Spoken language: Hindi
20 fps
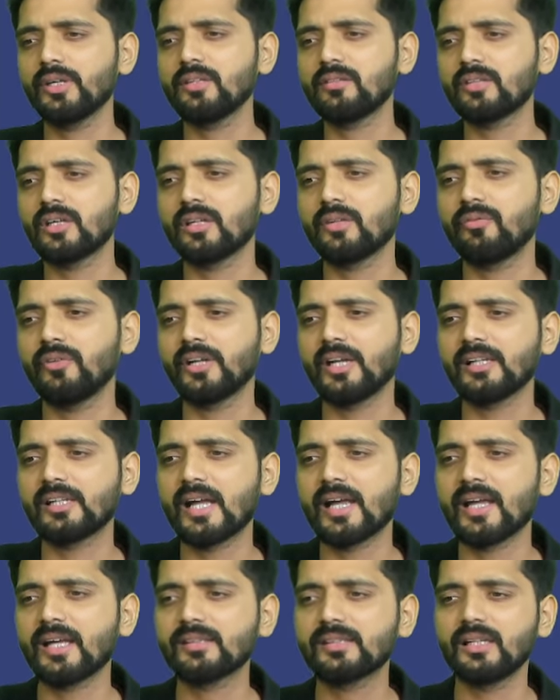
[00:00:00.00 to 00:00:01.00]
ई सर्टिफिकेट
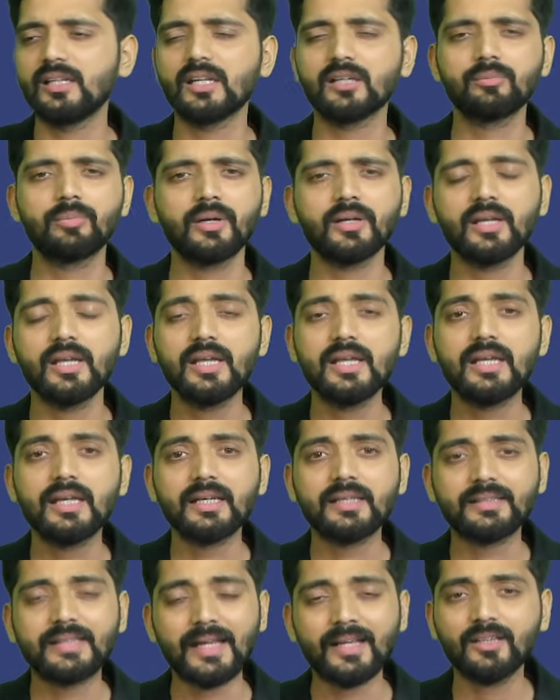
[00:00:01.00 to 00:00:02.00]
आया था लगभग
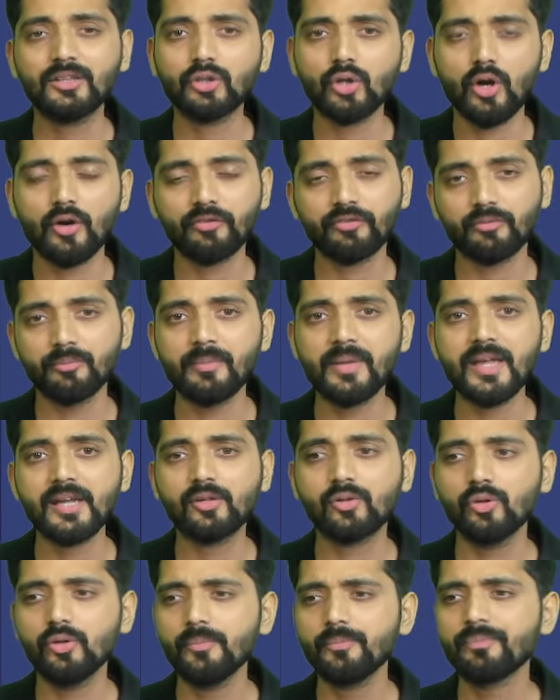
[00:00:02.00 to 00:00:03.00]
टेंथ ऑफ मे
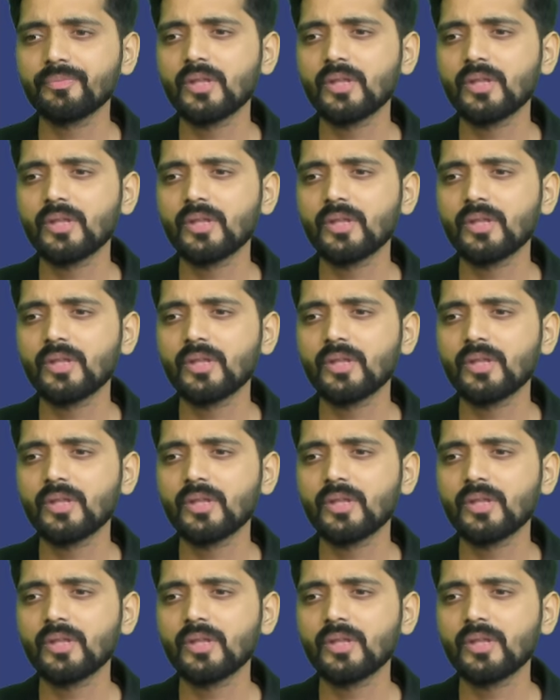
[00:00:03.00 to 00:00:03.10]
को